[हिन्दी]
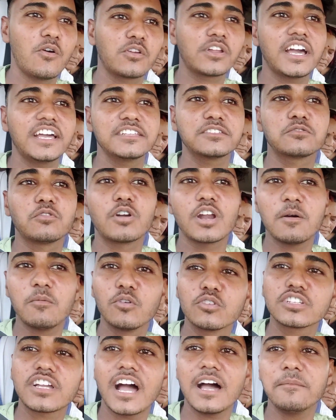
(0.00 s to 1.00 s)
और गाइज थोड़ा
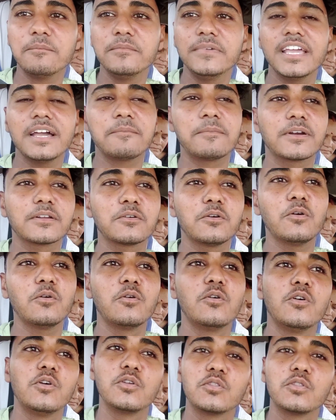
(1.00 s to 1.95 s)
बहुत काम भी अपन को